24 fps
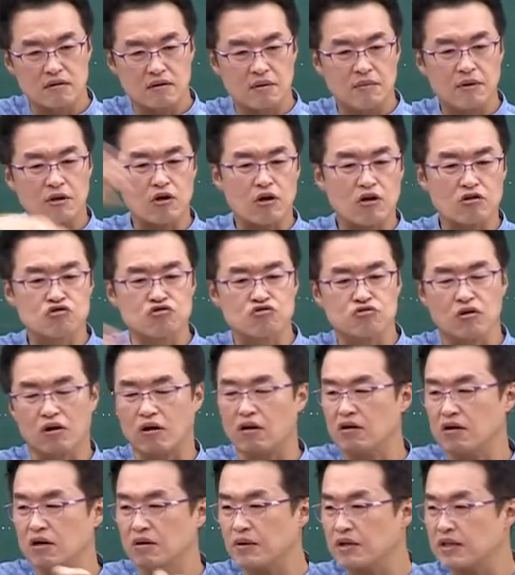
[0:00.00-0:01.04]
이번엔 너
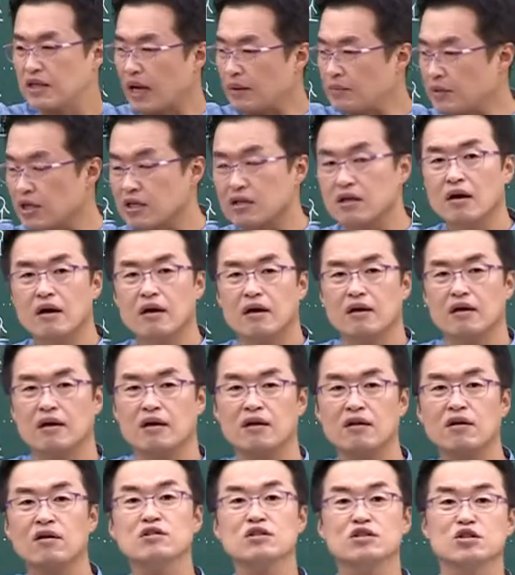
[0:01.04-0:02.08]
죽어, 이번엔 남인
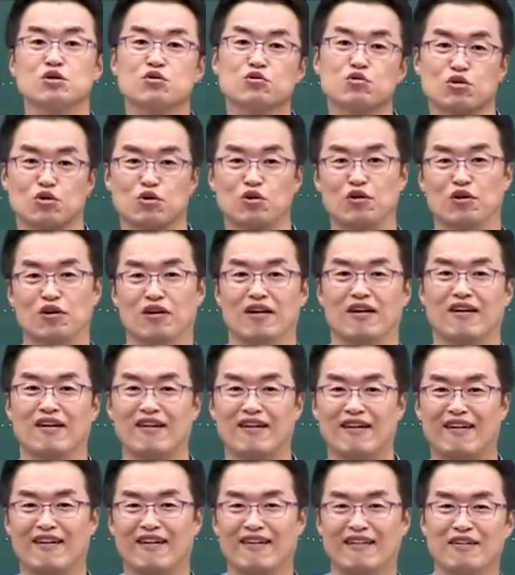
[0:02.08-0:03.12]
이런 식으로
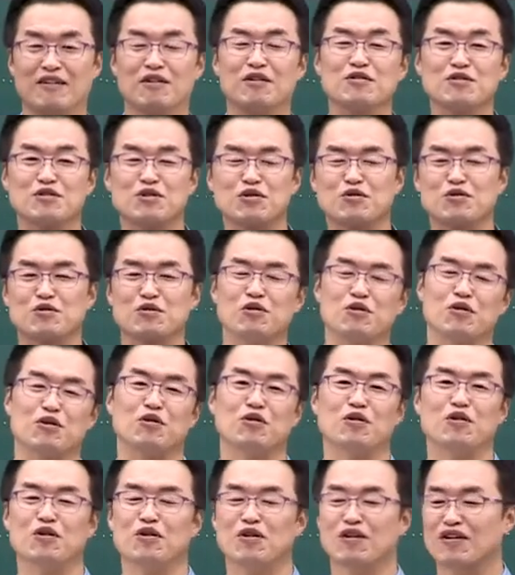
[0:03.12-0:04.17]
이런
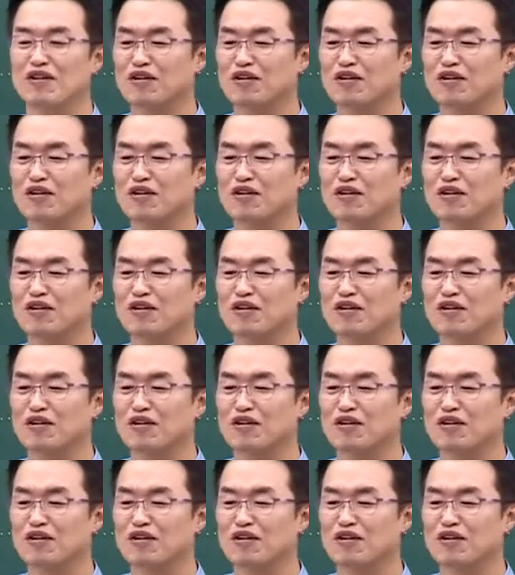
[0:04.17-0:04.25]
식으로